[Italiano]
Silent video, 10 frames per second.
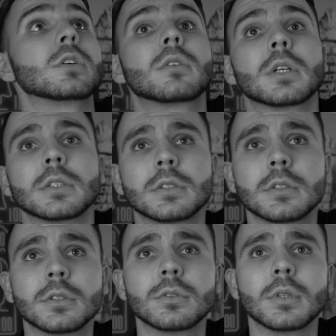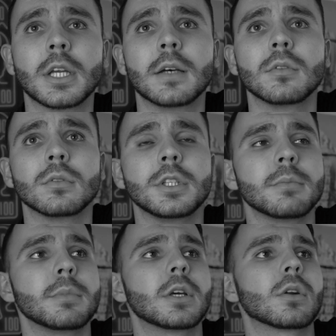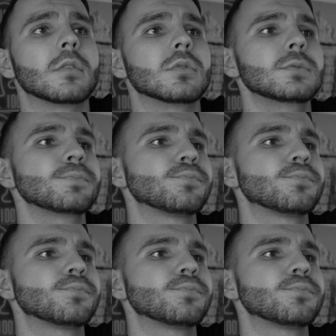ancora questo cavolo di microfono.